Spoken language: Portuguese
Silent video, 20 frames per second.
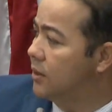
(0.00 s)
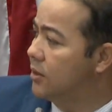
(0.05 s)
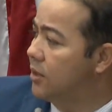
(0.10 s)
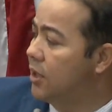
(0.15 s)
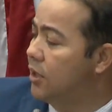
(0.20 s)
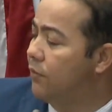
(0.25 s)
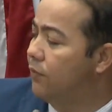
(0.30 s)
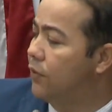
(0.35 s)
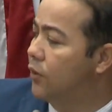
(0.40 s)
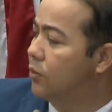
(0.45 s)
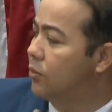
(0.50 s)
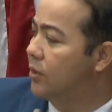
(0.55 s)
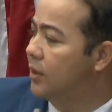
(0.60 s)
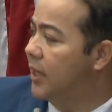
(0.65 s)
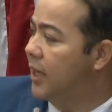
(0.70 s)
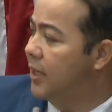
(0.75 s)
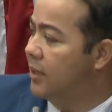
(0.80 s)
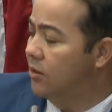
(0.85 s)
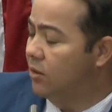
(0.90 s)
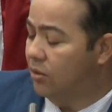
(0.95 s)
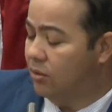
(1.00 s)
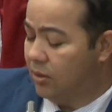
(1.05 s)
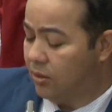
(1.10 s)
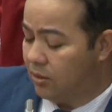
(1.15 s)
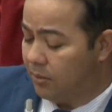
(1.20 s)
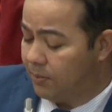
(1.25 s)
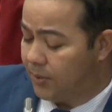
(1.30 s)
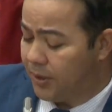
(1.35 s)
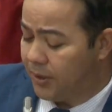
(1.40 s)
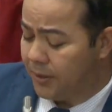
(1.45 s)
têm dificuldade, doutor
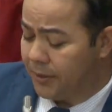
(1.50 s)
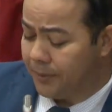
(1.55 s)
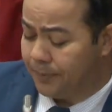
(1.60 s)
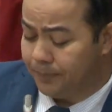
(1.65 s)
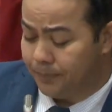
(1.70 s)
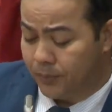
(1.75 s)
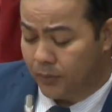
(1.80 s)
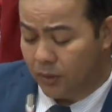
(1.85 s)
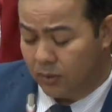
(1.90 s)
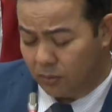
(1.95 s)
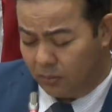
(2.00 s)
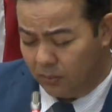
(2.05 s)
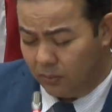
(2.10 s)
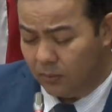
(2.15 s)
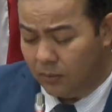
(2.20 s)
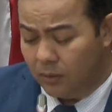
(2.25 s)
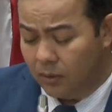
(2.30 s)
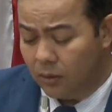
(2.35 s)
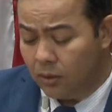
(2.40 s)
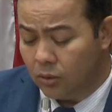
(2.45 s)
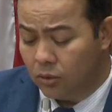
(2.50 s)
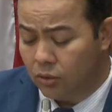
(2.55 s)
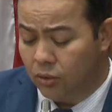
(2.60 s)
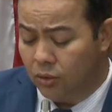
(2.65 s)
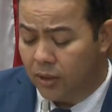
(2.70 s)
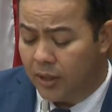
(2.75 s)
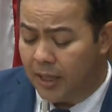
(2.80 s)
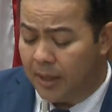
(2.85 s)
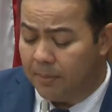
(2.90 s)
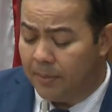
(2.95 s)
Antônio Pereira, o
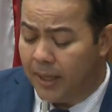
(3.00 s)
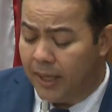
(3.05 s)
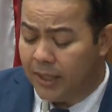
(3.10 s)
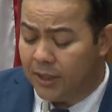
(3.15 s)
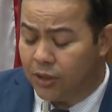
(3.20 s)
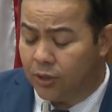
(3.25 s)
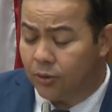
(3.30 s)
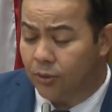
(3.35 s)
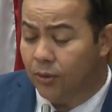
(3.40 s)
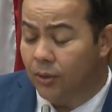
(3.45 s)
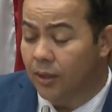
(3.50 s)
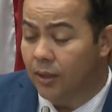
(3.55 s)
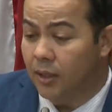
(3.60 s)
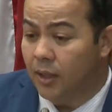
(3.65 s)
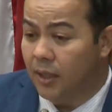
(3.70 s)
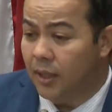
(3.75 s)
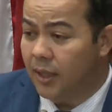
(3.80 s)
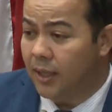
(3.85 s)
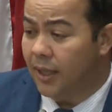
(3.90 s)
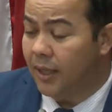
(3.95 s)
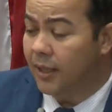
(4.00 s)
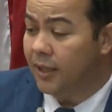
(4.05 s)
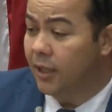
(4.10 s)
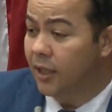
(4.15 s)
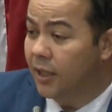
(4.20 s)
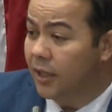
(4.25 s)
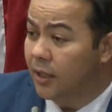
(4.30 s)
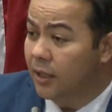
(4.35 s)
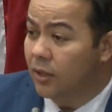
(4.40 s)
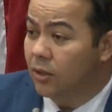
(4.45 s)
senhor que é médico, e
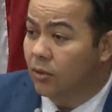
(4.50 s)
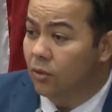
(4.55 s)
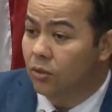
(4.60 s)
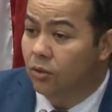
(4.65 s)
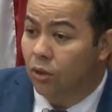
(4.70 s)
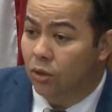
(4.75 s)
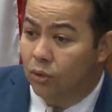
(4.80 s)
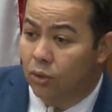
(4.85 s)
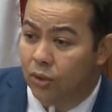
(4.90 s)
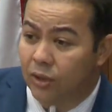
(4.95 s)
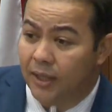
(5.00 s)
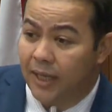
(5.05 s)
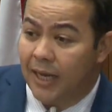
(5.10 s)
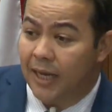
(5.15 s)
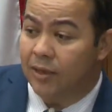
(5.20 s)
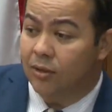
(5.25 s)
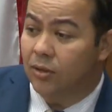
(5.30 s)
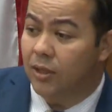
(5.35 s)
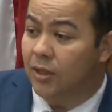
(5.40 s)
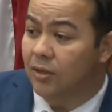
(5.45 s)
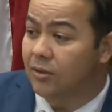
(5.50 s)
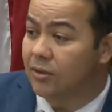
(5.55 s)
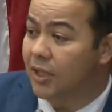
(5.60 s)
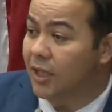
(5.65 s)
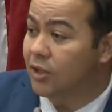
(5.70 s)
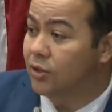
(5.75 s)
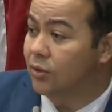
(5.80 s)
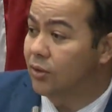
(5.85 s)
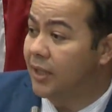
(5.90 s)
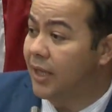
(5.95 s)
ali o doutor Nélio tem nos
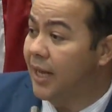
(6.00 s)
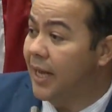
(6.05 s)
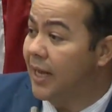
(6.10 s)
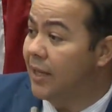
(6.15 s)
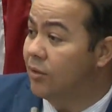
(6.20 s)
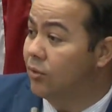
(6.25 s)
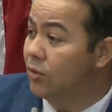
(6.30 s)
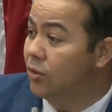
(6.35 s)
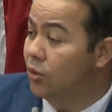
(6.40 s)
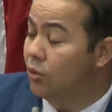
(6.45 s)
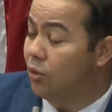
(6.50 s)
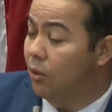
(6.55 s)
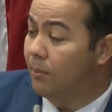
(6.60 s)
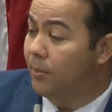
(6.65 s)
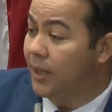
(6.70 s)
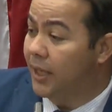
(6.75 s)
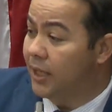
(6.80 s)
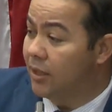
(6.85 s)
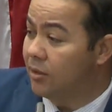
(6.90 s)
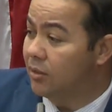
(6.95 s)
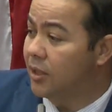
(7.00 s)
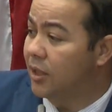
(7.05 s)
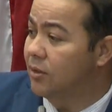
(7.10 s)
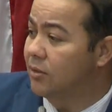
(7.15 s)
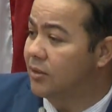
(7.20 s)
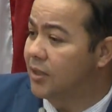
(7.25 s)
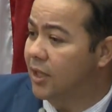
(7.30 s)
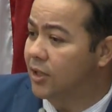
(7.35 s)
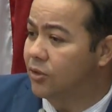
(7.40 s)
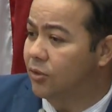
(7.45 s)
ajudado, o doutor Breno tem
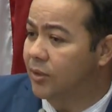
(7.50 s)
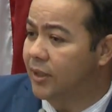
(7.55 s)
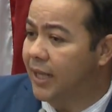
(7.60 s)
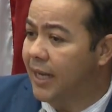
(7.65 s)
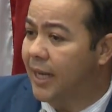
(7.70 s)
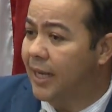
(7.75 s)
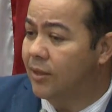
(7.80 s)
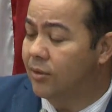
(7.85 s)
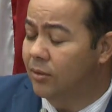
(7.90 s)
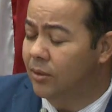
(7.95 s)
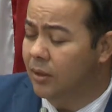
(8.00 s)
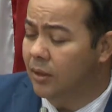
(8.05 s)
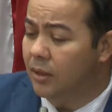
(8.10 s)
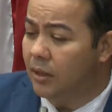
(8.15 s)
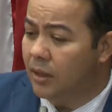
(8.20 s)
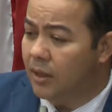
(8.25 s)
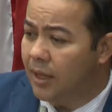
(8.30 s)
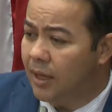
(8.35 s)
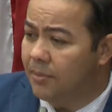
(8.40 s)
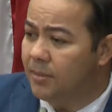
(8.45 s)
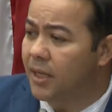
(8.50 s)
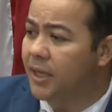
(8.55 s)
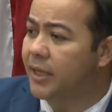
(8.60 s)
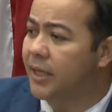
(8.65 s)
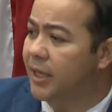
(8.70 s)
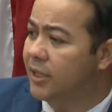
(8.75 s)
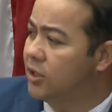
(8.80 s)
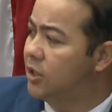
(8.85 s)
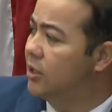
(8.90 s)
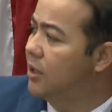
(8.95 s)
nos ajudado, e a minha
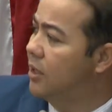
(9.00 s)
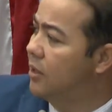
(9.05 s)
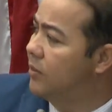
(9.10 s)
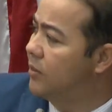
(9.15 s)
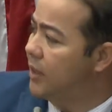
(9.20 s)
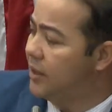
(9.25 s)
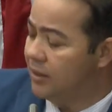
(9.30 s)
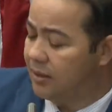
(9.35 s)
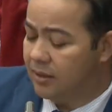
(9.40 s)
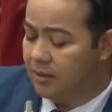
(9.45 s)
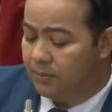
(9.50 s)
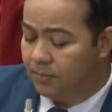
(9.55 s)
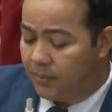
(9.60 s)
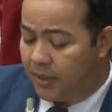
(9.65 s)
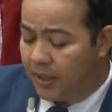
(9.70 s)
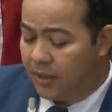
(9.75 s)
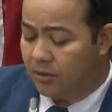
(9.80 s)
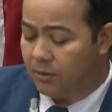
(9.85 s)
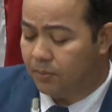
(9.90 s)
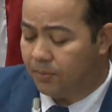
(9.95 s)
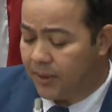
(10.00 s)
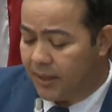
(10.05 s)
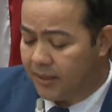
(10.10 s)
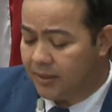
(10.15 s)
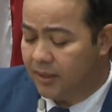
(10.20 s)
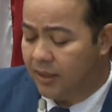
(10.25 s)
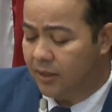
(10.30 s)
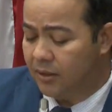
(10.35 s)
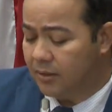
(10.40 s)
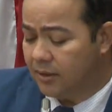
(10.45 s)
gratidão a esses médicos
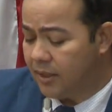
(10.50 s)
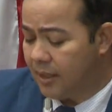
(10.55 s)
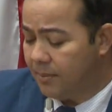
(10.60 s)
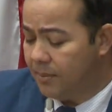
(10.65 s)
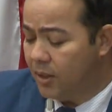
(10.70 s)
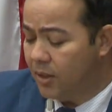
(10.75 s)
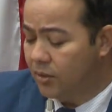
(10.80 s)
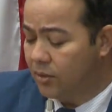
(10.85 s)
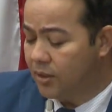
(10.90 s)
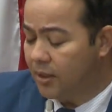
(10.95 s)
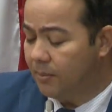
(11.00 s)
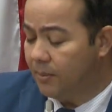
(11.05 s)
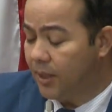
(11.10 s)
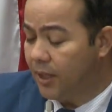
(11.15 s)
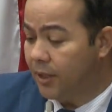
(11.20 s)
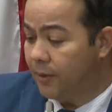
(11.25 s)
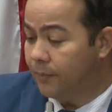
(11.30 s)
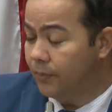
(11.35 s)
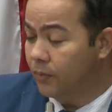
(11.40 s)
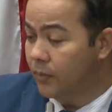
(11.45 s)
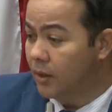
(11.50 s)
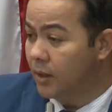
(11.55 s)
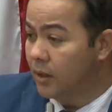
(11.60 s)
parceiros e amigos também.